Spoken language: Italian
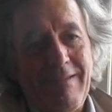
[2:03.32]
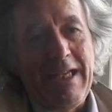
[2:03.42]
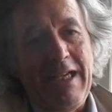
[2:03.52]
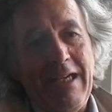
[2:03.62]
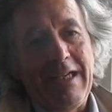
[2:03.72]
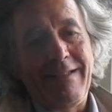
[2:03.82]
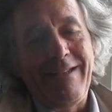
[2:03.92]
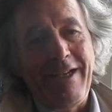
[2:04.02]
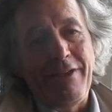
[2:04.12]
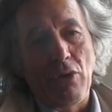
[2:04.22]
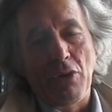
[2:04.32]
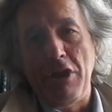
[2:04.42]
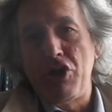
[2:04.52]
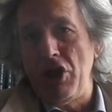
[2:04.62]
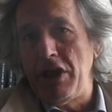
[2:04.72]
del diritto
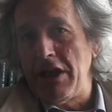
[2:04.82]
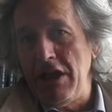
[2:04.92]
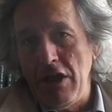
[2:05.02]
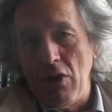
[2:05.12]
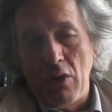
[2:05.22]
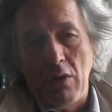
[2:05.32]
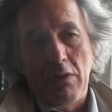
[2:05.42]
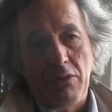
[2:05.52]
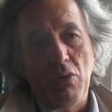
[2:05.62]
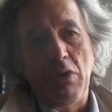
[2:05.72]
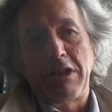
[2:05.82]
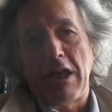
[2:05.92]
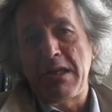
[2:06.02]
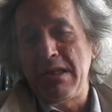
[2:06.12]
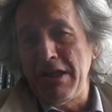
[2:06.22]
del cittadino, di una
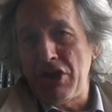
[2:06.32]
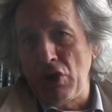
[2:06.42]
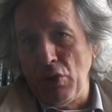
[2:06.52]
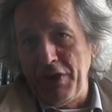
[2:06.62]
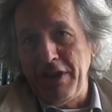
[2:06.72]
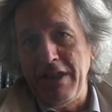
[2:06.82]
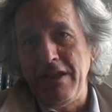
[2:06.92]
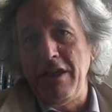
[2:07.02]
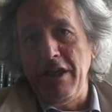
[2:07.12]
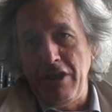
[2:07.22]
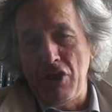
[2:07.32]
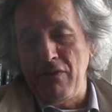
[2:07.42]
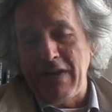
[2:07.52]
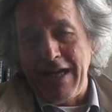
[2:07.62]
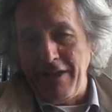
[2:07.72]
traslazione dei diritti
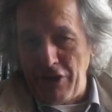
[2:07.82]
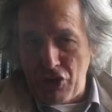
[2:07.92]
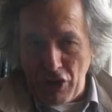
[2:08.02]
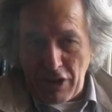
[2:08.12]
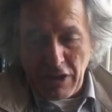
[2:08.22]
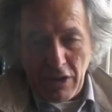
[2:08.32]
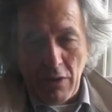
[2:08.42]
sovrani del cittadino. Oh,